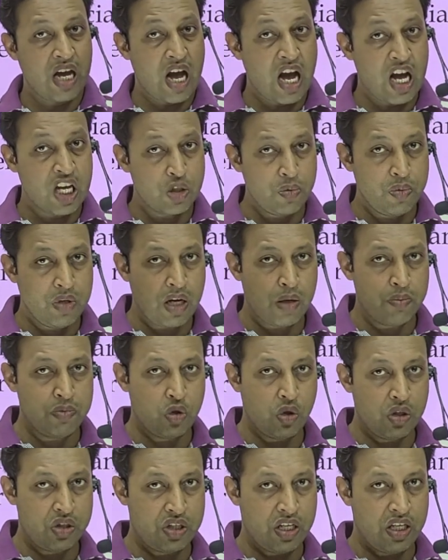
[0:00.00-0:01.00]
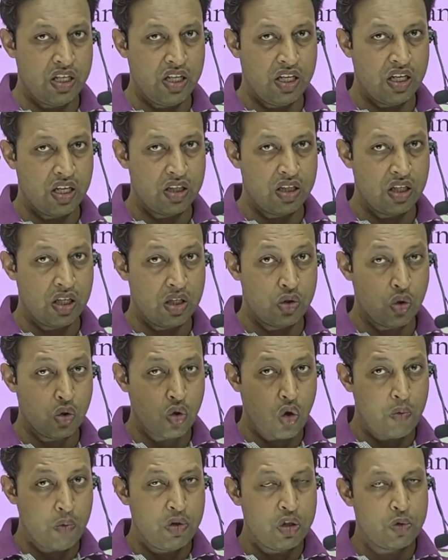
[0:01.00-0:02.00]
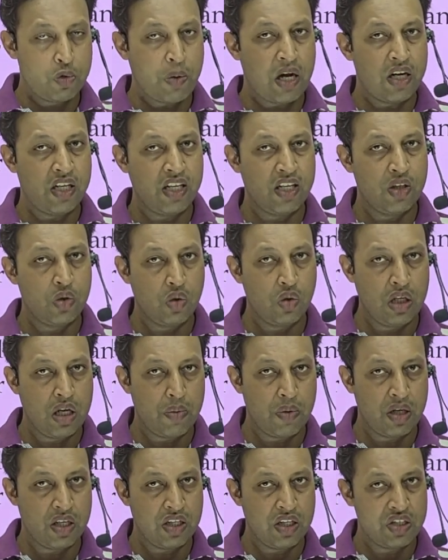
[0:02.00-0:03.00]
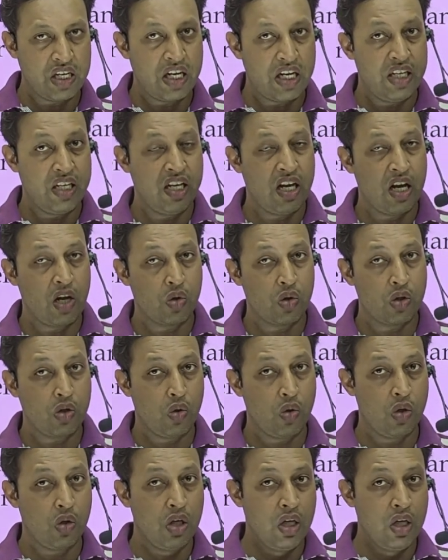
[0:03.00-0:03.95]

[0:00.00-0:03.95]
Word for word: आज भी हम जो स्टडी करते हैं जो कम्युनिस्ट पार्टी है दुनिया भर की चाहे इंडिया की हो